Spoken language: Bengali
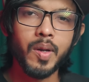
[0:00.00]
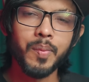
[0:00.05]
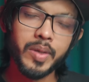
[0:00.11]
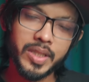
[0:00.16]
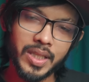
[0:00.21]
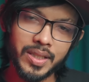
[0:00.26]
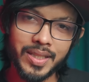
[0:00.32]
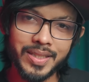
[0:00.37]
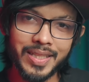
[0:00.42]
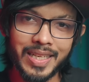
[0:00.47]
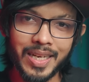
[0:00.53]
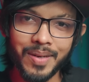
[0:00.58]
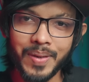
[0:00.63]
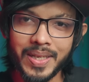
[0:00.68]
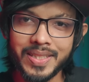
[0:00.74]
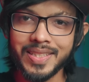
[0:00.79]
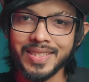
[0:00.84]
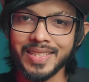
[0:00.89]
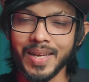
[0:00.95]
মানে বিশ হাজার টাকা
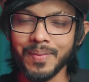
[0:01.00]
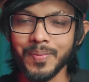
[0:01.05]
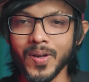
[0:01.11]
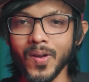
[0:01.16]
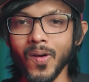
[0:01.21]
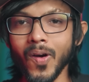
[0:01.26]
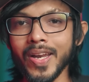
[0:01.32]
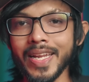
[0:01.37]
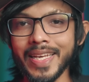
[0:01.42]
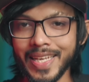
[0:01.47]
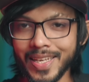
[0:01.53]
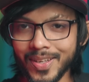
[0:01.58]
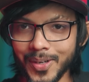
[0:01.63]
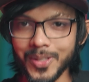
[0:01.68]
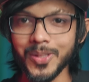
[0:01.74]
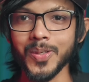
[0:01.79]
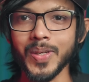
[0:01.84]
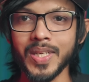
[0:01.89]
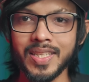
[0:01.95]
বাজেটে আপনারা অনেকেই
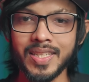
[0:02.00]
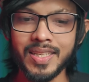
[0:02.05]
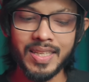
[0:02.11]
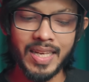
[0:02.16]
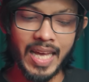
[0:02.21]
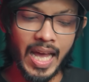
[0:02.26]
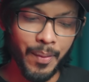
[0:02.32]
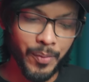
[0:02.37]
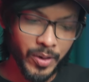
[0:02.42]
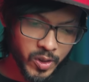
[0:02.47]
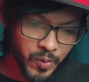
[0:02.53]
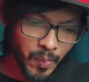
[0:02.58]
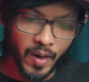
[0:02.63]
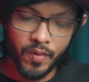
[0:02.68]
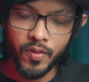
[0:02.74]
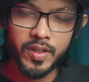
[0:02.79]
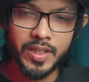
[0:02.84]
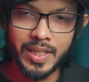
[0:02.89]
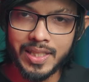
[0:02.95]
হয়তো একটি এমন
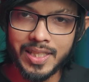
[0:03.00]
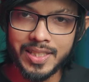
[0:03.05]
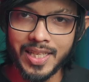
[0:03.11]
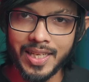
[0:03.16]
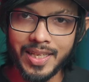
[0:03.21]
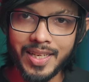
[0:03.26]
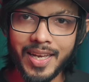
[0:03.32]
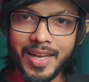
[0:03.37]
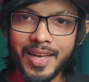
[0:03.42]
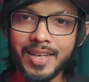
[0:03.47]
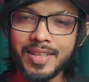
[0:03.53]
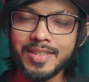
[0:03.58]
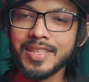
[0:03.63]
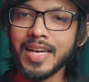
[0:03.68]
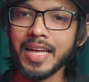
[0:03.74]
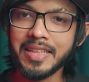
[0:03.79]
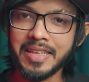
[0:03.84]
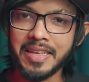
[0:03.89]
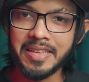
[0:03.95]
স্মার্টফোন কিনতে চান
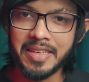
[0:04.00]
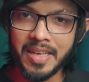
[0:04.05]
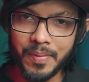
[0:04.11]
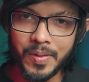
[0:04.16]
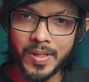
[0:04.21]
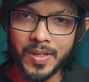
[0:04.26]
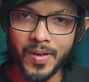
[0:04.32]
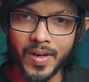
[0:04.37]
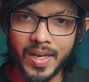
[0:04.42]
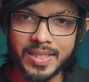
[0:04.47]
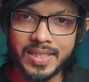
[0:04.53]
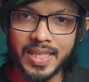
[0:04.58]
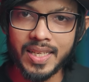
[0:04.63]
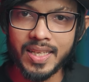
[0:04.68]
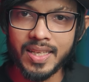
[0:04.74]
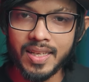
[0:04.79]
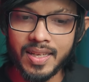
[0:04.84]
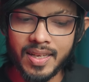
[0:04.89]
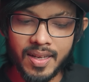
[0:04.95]
যা দিয়ে গেমিং করা
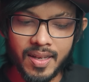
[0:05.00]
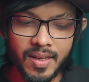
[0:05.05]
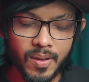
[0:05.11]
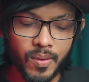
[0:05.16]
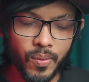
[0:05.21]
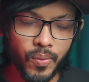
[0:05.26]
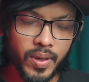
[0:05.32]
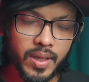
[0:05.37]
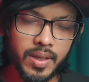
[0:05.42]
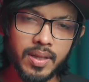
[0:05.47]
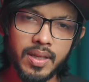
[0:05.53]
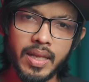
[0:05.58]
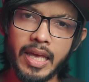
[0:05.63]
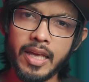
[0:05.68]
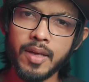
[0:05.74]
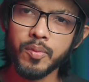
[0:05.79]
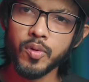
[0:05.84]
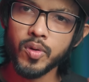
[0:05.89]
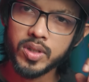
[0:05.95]
যায় ওয়েল
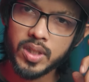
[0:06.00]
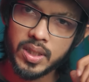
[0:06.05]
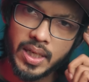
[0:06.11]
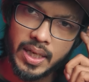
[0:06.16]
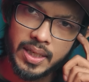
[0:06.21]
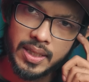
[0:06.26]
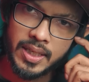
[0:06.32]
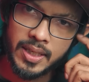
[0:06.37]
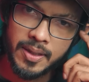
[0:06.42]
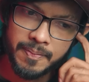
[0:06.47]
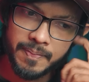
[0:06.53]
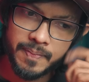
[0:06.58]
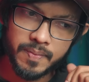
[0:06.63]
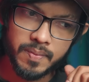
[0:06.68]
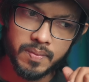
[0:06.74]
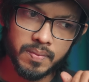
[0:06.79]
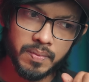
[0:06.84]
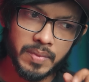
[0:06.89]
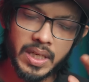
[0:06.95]
এই মুহূর্তে দাঁড়িয়ে
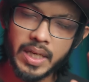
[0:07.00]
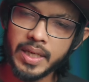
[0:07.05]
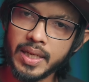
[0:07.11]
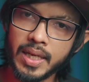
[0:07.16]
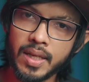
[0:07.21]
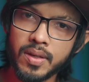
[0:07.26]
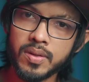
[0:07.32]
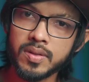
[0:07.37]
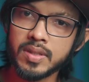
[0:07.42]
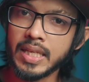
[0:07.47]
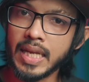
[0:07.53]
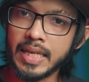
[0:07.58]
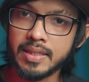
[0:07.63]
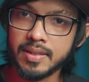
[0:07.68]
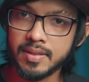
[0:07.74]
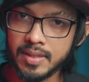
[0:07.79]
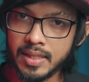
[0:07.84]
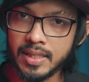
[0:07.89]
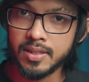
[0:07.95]
মিরাটে খেলেও জি
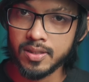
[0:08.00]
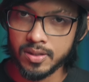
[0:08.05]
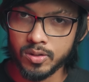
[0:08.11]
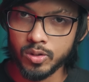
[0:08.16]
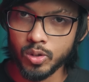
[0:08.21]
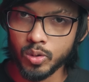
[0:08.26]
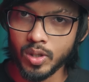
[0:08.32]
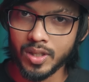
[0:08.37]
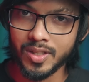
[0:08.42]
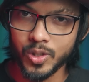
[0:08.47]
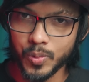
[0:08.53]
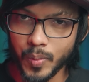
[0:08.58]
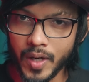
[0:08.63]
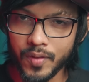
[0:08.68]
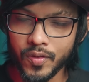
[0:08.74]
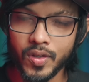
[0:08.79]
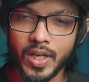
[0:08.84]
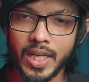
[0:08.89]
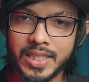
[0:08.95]
নাইনটি সিক্স যুক্ত একটি
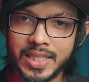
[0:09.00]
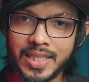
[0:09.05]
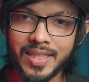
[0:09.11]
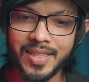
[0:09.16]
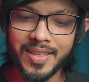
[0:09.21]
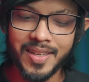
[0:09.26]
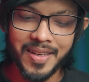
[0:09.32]
স্মার্টফোন আছে